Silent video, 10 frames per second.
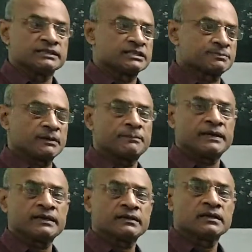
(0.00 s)
जिस पर
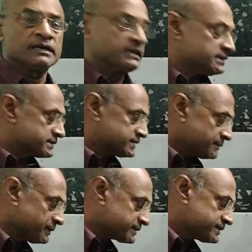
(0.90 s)
बैंक
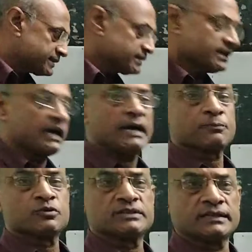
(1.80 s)
सेविंग से
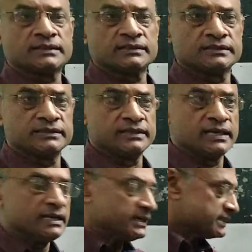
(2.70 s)
आपको ज़्यादा देती
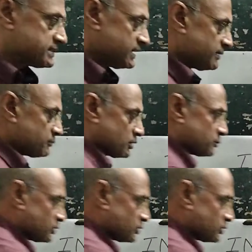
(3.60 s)
है इससे हम लोग